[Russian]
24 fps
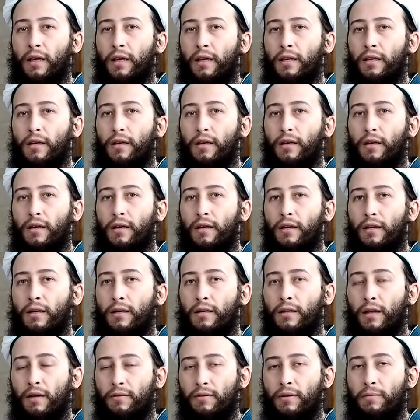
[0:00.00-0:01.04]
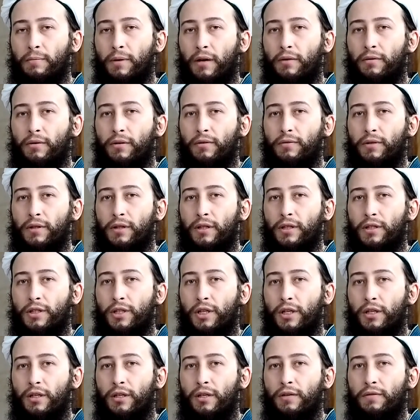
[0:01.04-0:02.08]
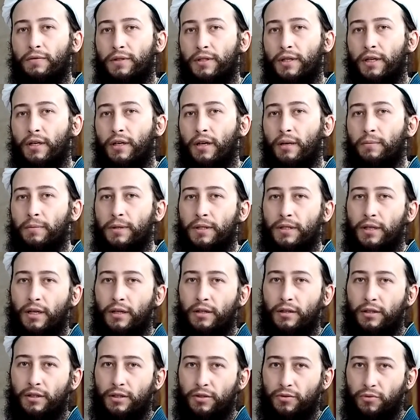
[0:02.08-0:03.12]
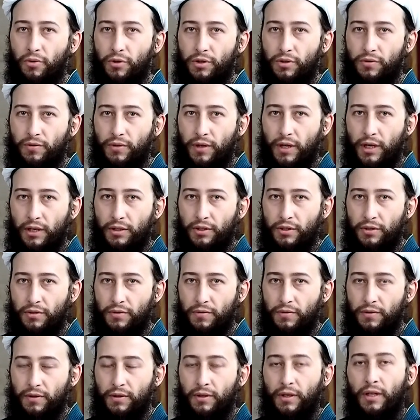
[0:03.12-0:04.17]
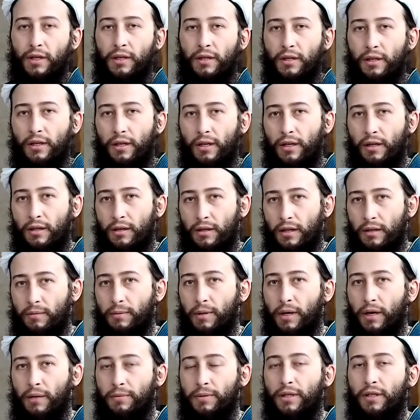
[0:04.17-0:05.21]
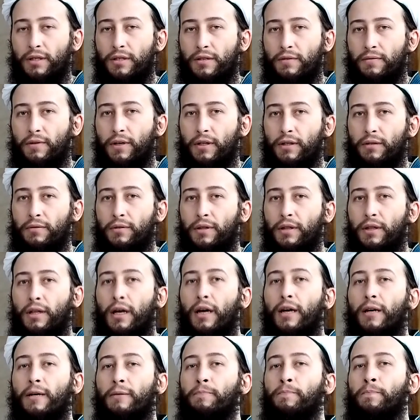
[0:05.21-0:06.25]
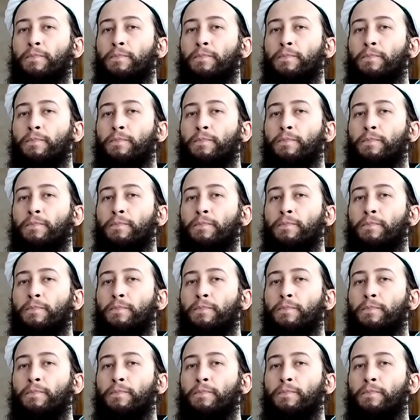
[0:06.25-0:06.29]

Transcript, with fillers: И главное правило в отношении всех описаний, свойств, качеств, или, как по-арабски, сифатов Аллаха,